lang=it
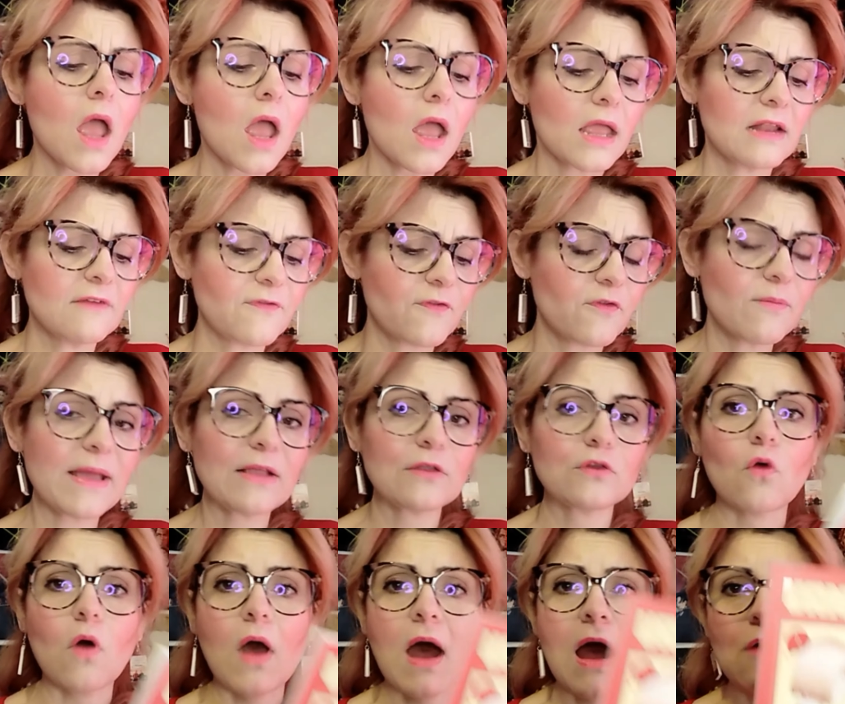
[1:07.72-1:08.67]
Il
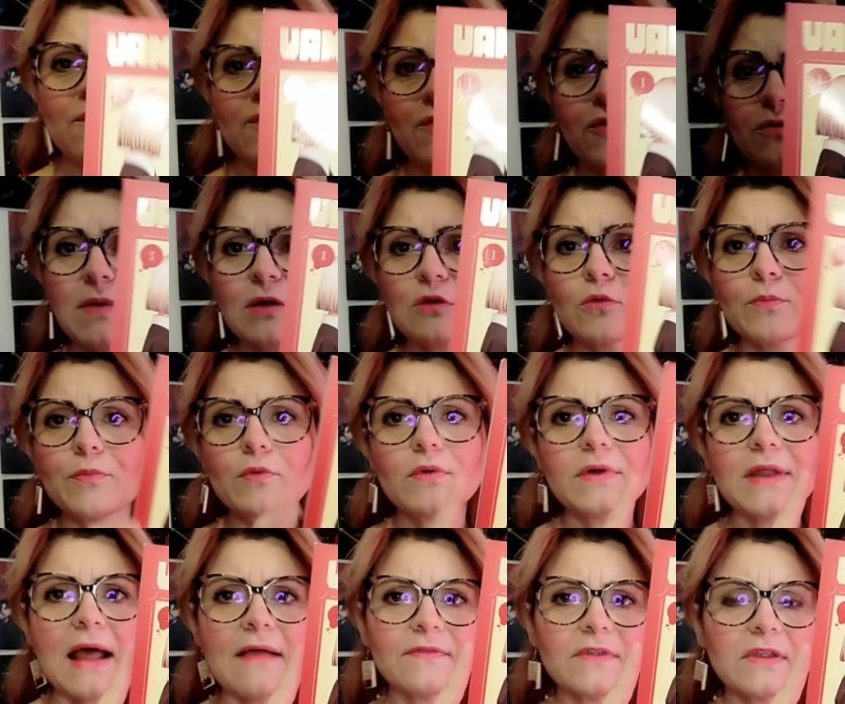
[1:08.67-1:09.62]
fumetto ha un formato più
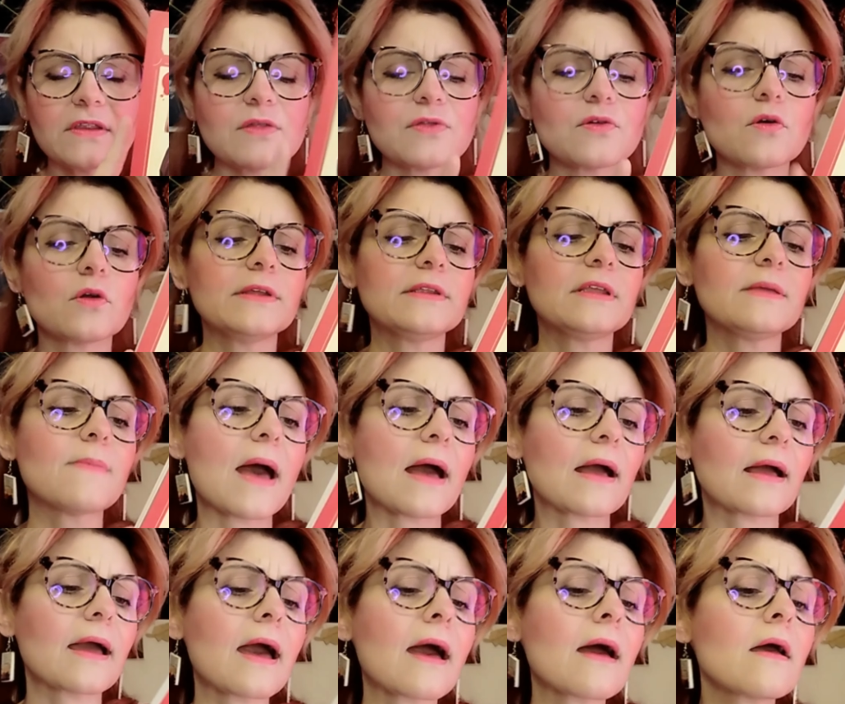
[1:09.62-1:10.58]
grande dei soliti
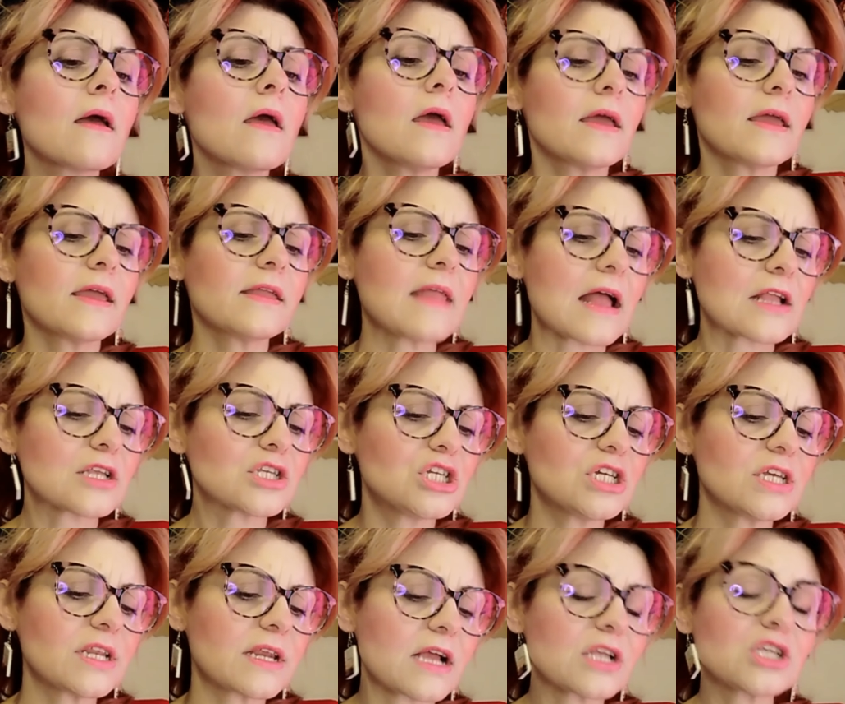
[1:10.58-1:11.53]
manga ed ha
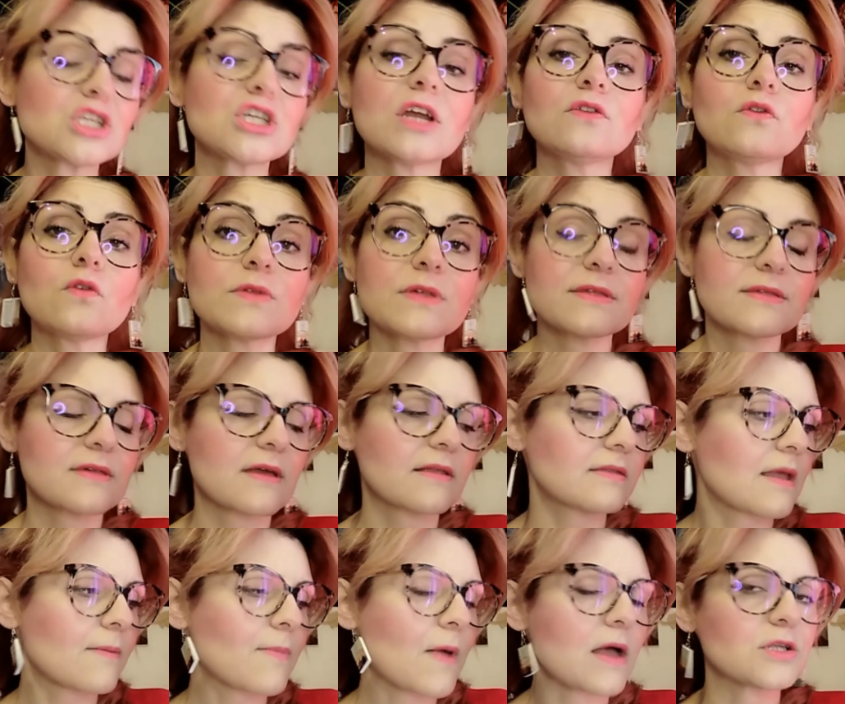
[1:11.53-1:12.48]
circa
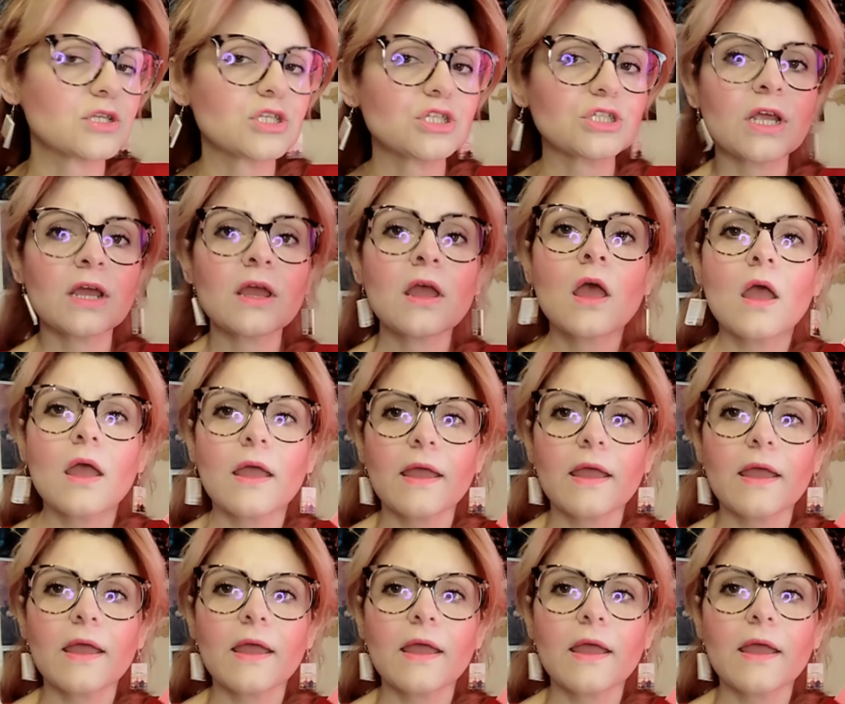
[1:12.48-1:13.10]
160 pagine.